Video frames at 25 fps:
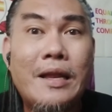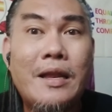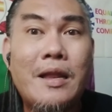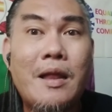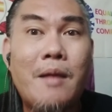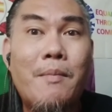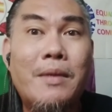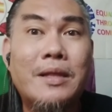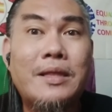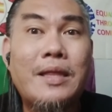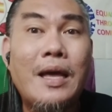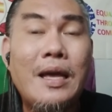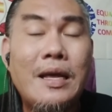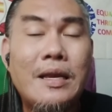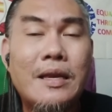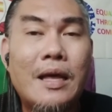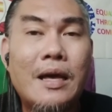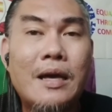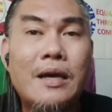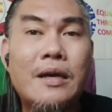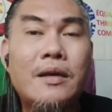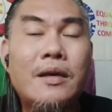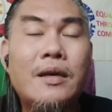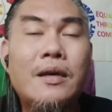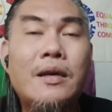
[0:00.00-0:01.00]
na namatay
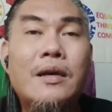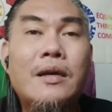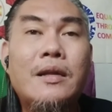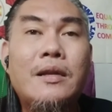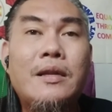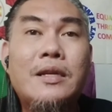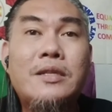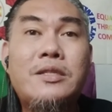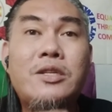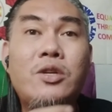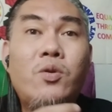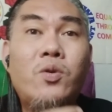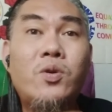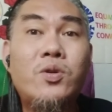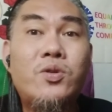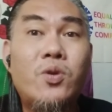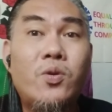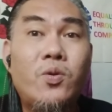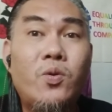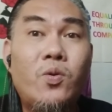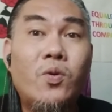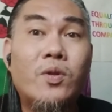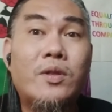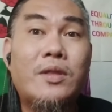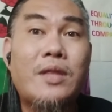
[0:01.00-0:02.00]
na na
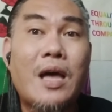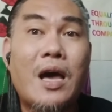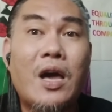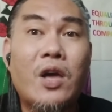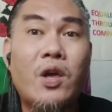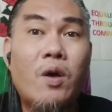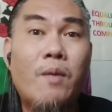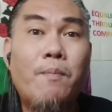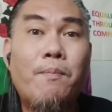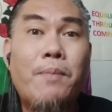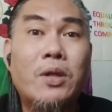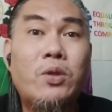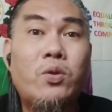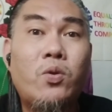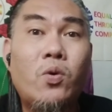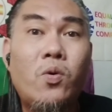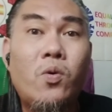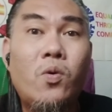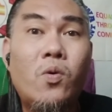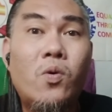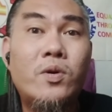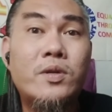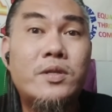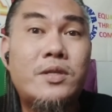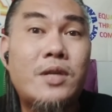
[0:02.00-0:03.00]
sinusundo tayo
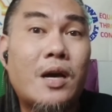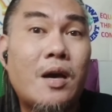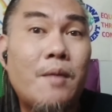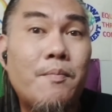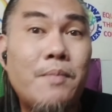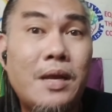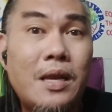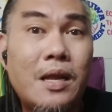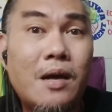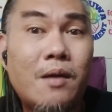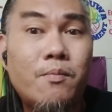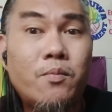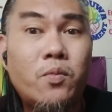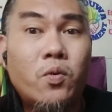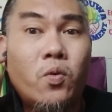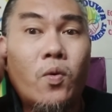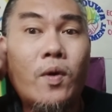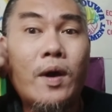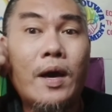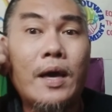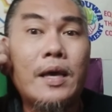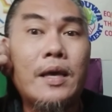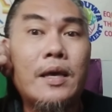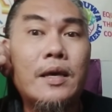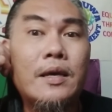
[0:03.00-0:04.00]
patungo sa kabilang
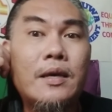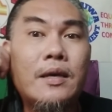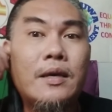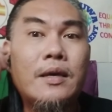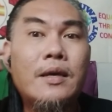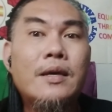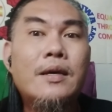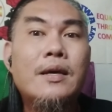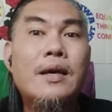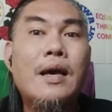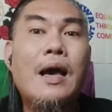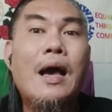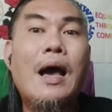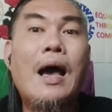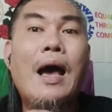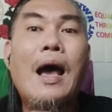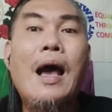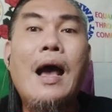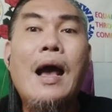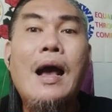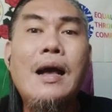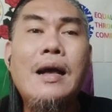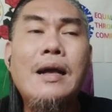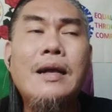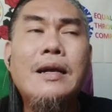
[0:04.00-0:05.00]
buhay.
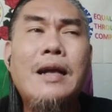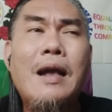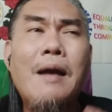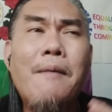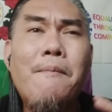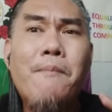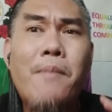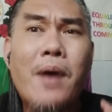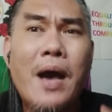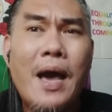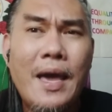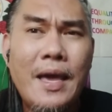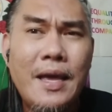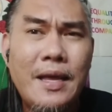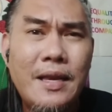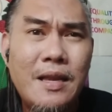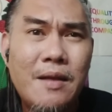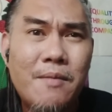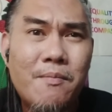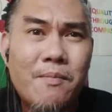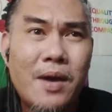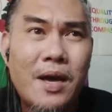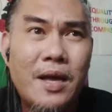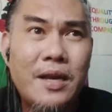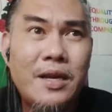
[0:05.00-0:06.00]
Ang gabay
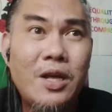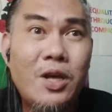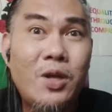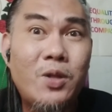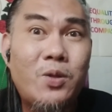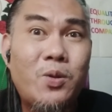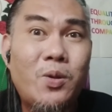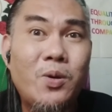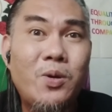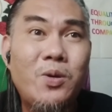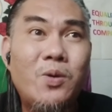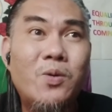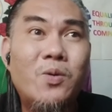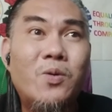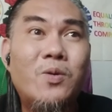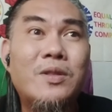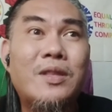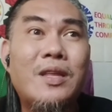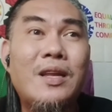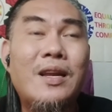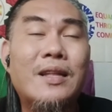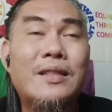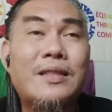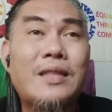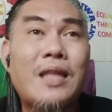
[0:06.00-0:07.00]
naman, ito yung
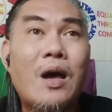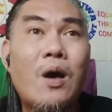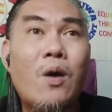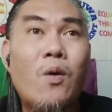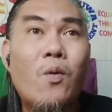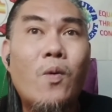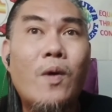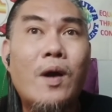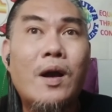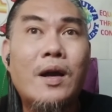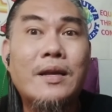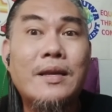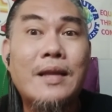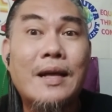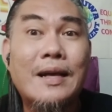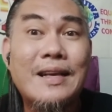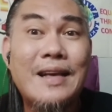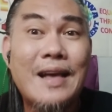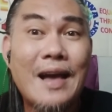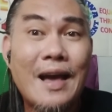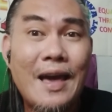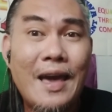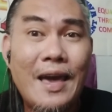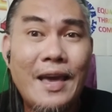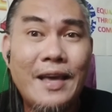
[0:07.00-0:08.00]
tinatawag na
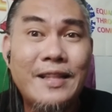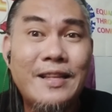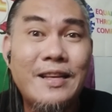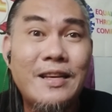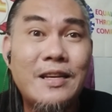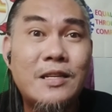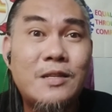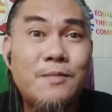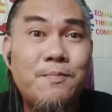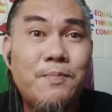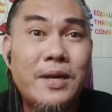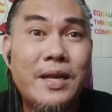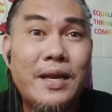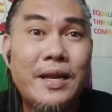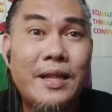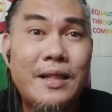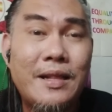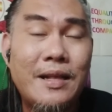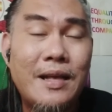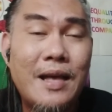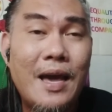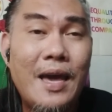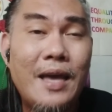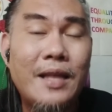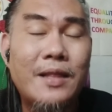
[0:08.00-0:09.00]
guide, spirit
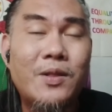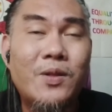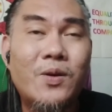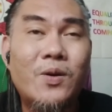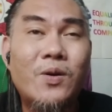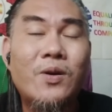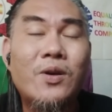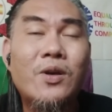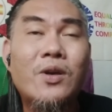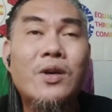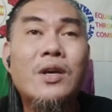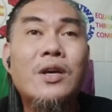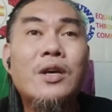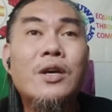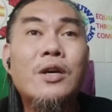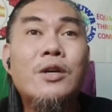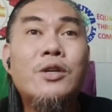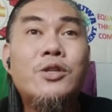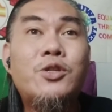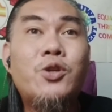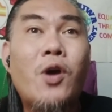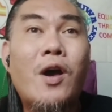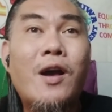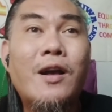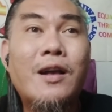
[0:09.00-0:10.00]
guide, no?
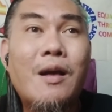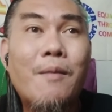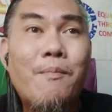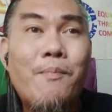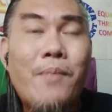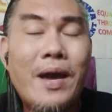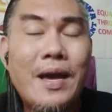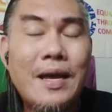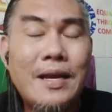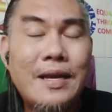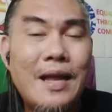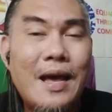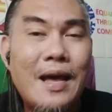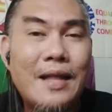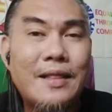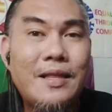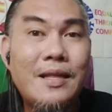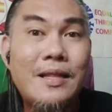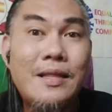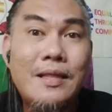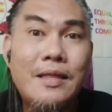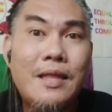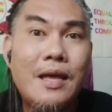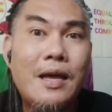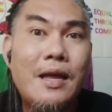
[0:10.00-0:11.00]
So, ang gabay
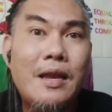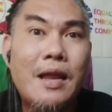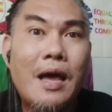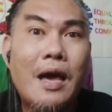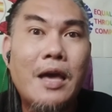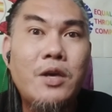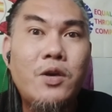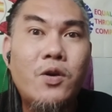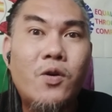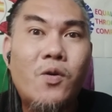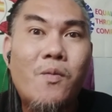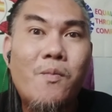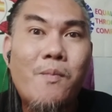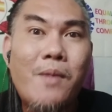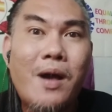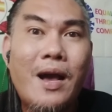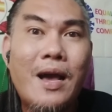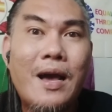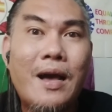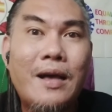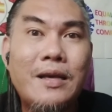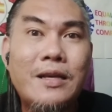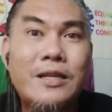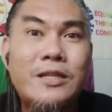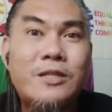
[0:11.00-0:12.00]
natin din ay yung
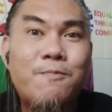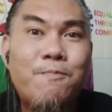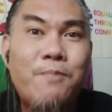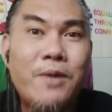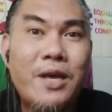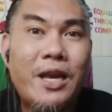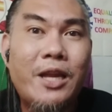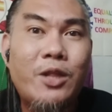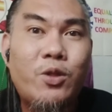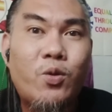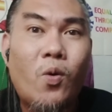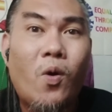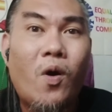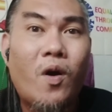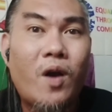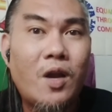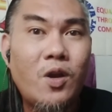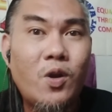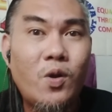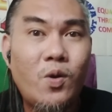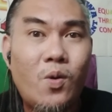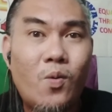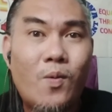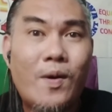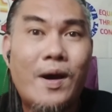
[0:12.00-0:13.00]
mga espiritu o
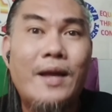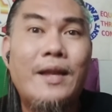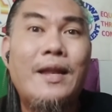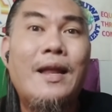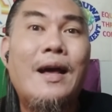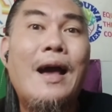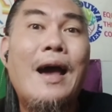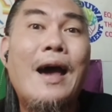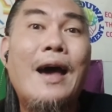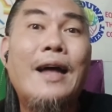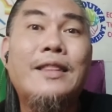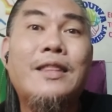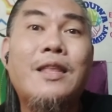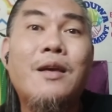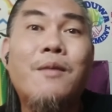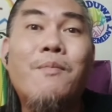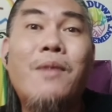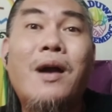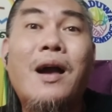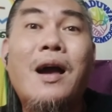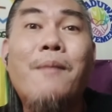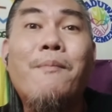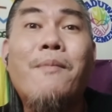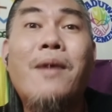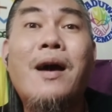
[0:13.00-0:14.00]
kaluluwa ng ating
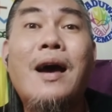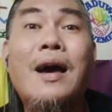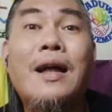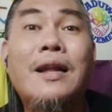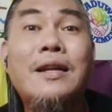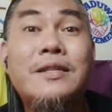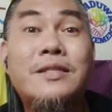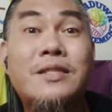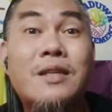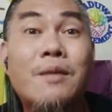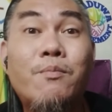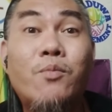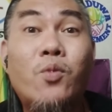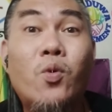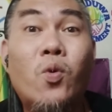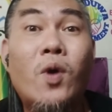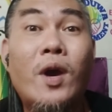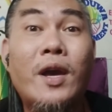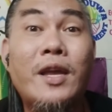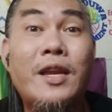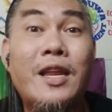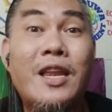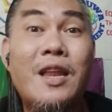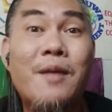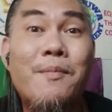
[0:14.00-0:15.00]
mga mahal sa
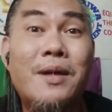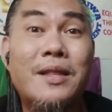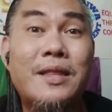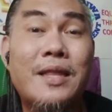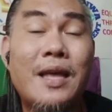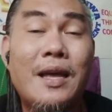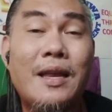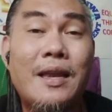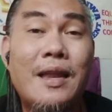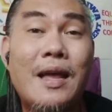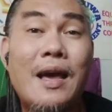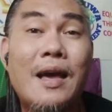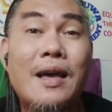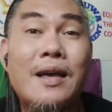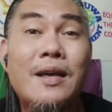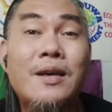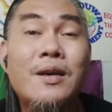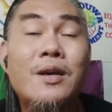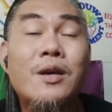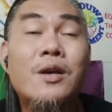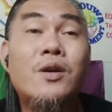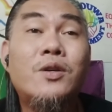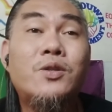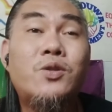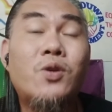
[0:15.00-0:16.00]
buhay na namatay na.
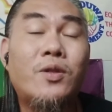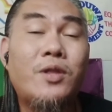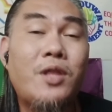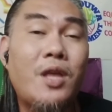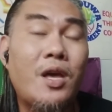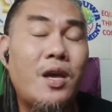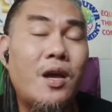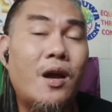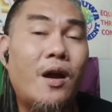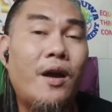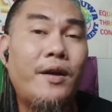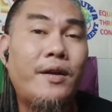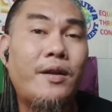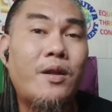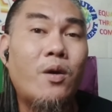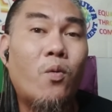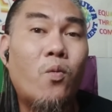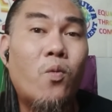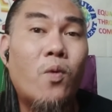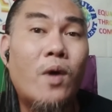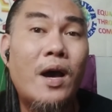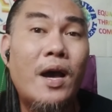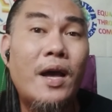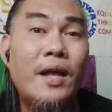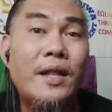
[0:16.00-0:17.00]
So, they are the
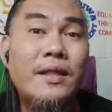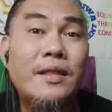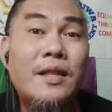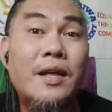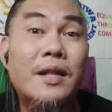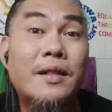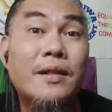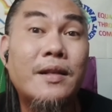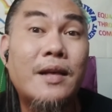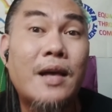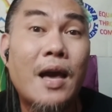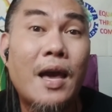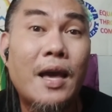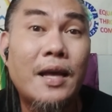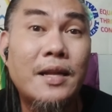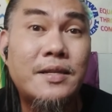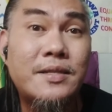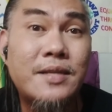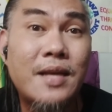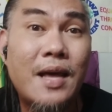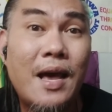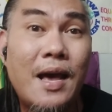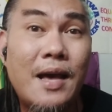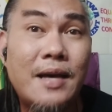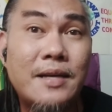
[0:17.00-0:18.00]
one that
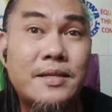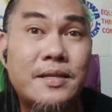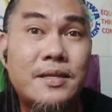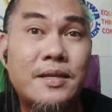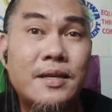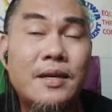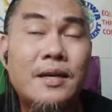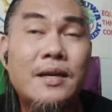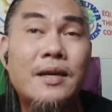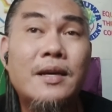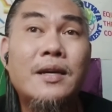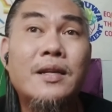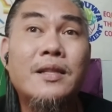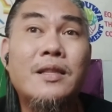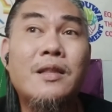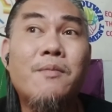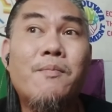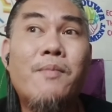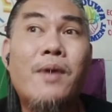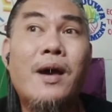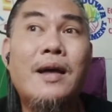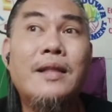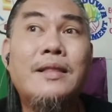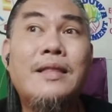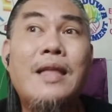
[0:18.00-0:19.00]
guides us. ba?
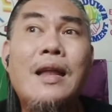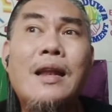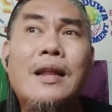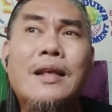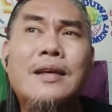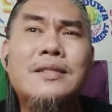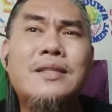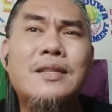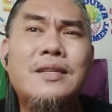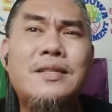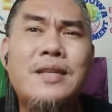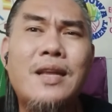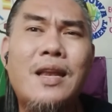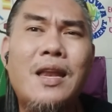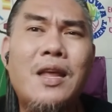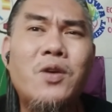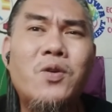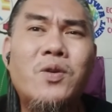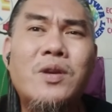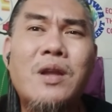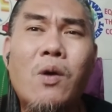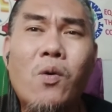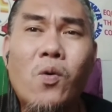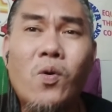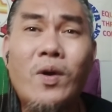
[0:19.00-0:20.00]
Diba? Dahil kasi sila
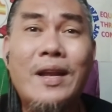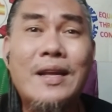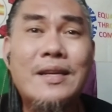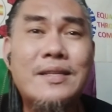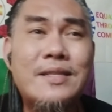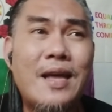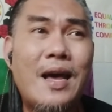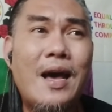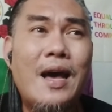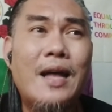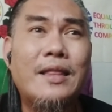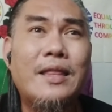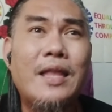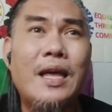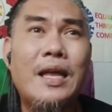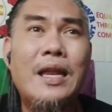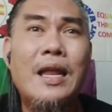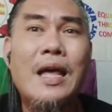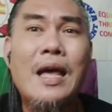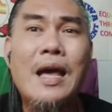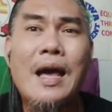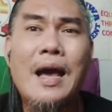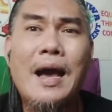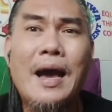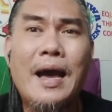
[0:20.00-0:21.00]
yung nauna sa
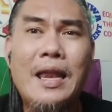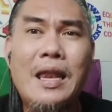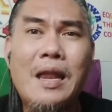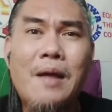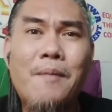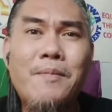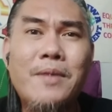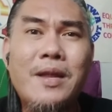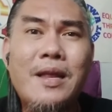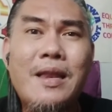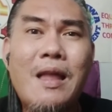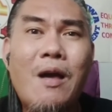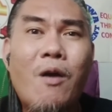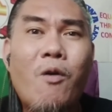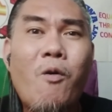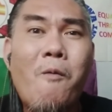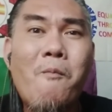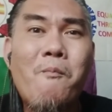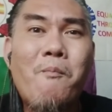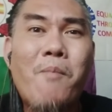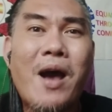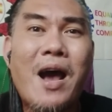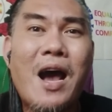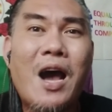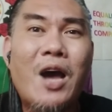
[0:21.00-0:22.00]
atin, alam nila
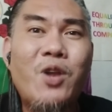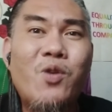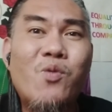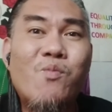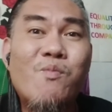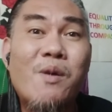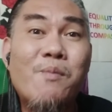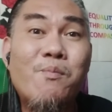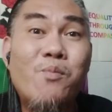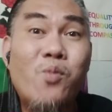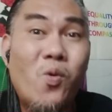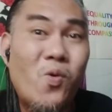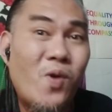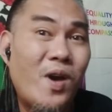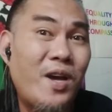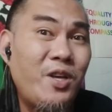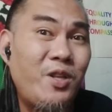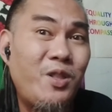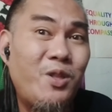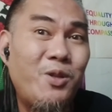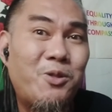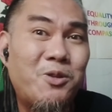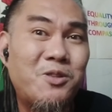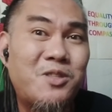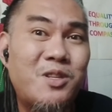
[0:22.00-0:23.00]
kung paano
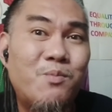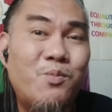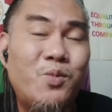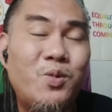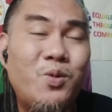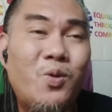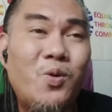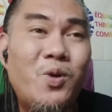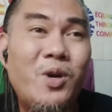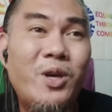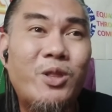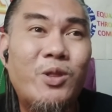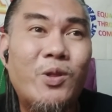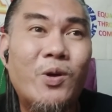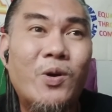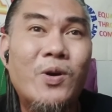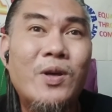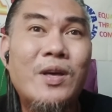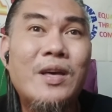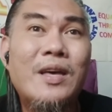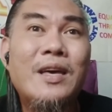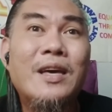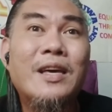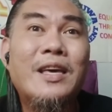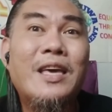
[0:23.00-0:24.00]
mabuhay dito sa mundong ito,
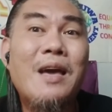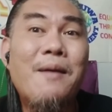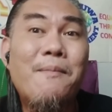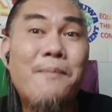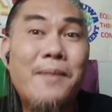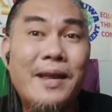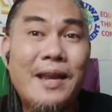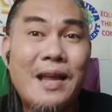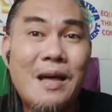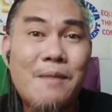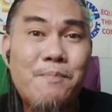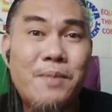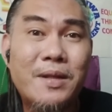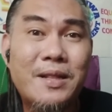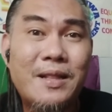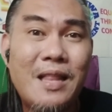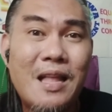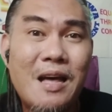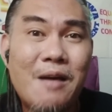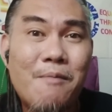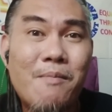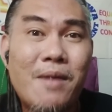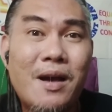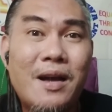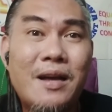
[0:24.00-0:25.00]
kaya marapat
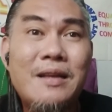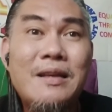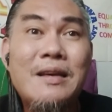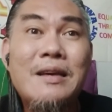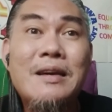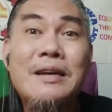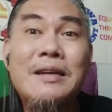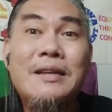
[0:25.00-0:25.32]
lamang